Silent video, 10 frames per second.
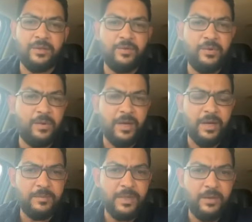تقولوا
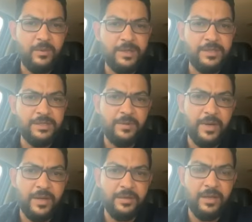الكلام ده والجسر
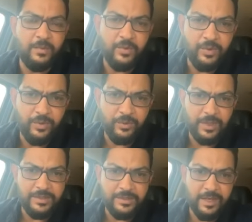ما يتضرب ودي
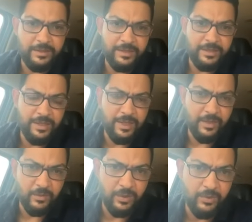خطة
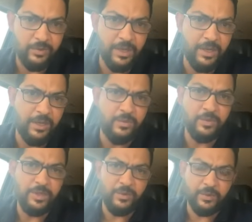استراتيجية ودي خطة غيره
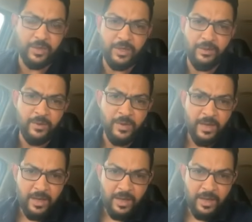ودي خطة غيره